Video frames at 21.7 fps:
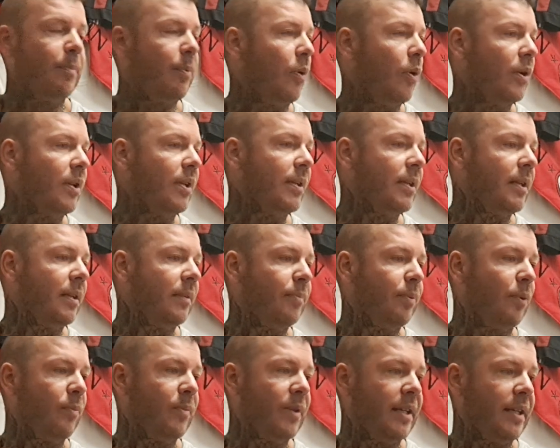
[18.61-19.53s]
poi il
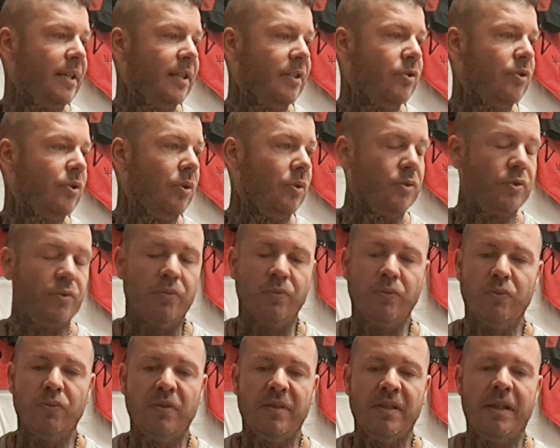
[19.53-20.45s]
pomeriggio sono
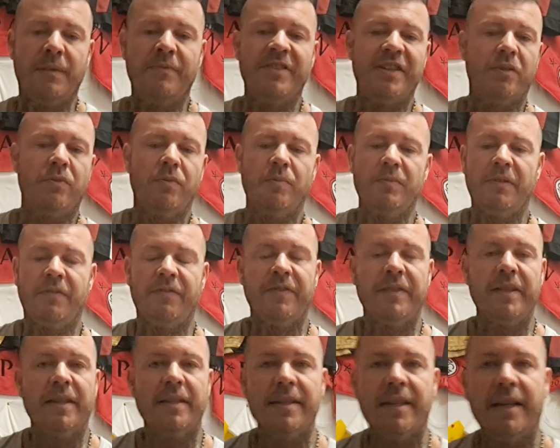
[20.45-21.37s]
dovuto andare via con mia
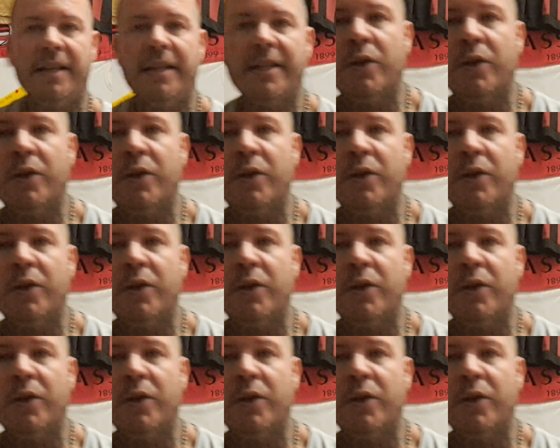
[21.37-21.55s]
figlia